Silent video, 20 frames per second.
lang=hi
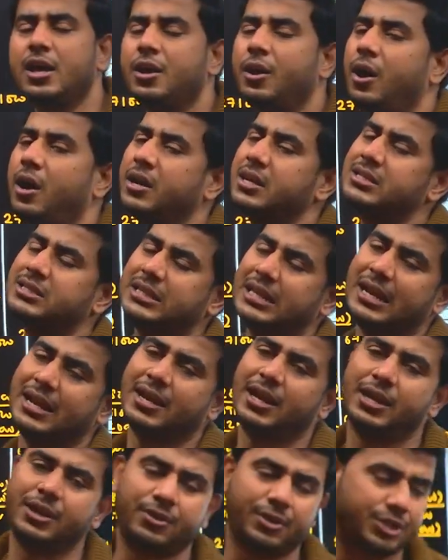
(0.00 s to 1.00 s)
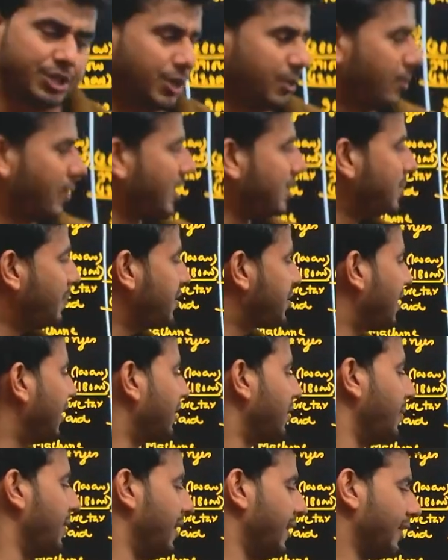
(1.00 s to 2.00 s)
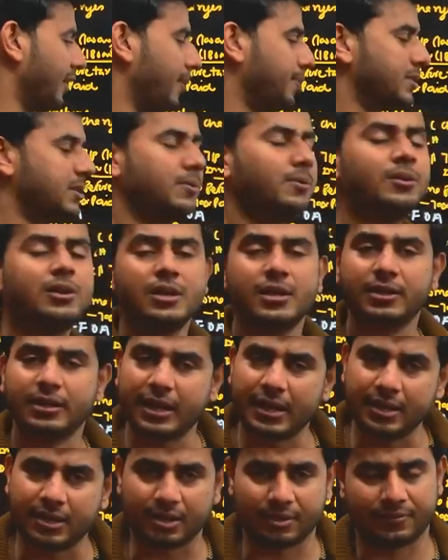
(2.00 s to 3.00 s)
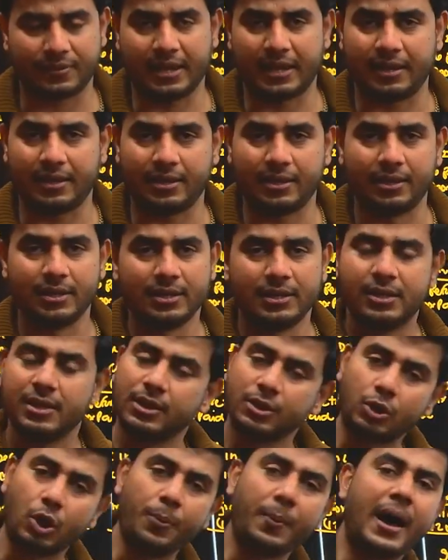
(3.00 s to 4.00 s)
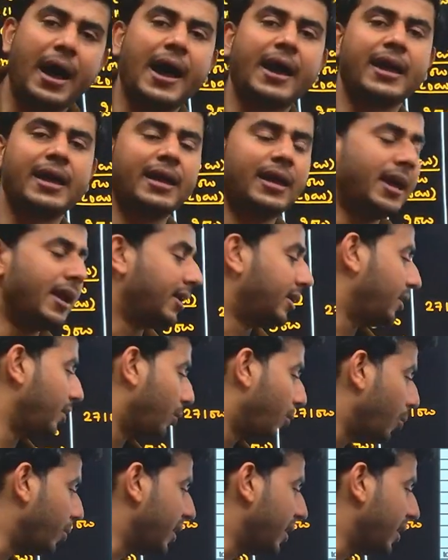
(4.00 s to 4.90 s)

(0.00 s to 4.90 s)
और इस तरह का ही क्वेश्चन होगा इसमें ज्यादा मेहनत आपसे वो नहीं करवाएगा तो हम आगे एक और